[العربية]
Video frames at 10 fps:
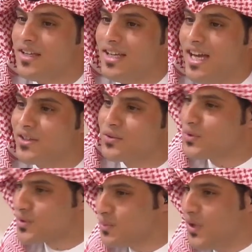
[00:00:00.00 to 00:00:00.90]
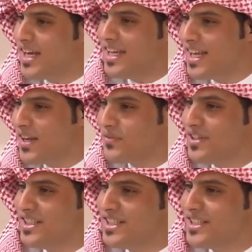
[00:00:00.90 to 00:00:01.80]
يعني طقوس معينه في
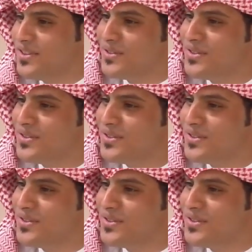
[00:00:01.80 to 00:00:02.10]
العيد